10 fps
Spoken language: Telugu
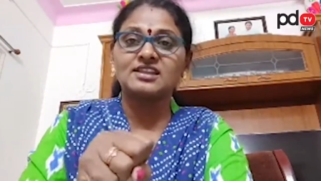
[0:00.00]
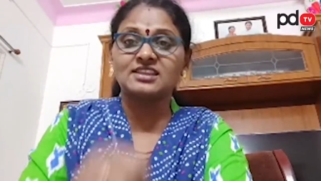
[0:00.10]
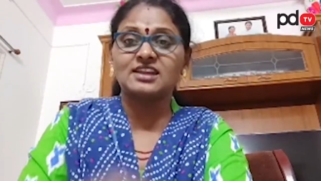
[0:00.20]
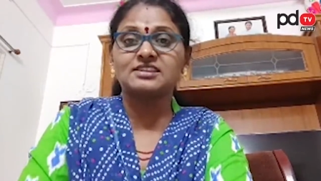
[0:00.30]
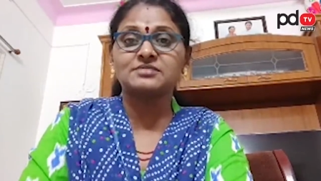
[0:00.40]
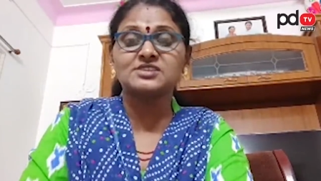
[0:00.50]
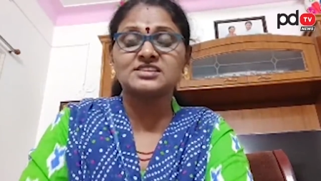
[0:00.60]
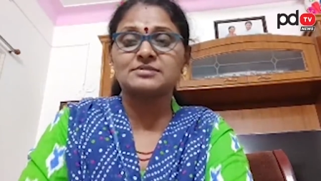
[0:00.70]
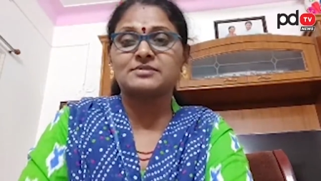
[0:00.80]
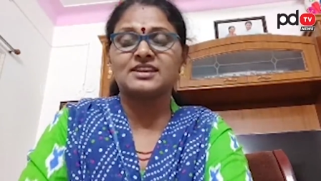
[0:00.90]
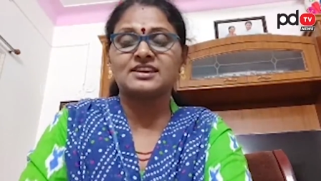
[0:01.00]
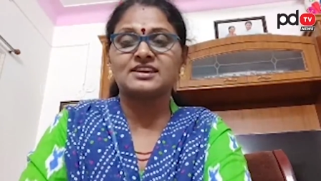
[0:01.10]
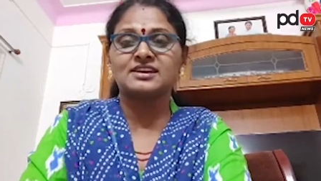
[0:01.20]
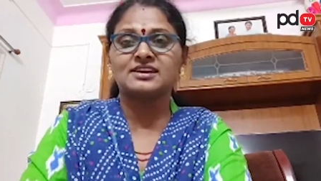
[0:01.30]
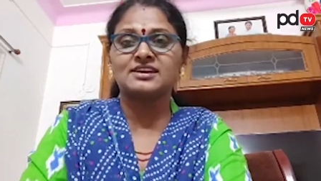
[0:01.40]
అర్థార్థం చేసి మరి
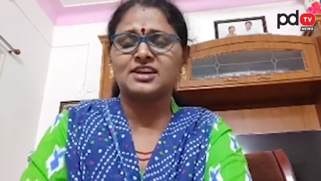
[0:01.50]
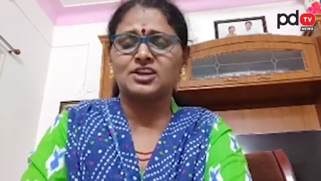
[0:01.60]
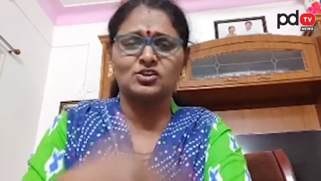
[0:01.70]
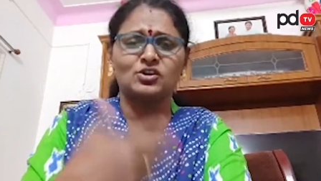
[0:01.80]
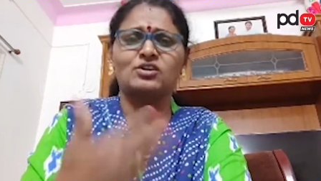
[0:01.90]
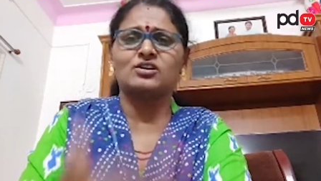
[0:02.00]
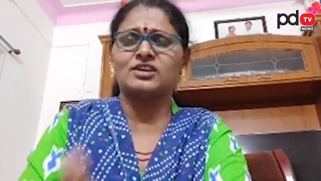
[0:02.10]
ఏదో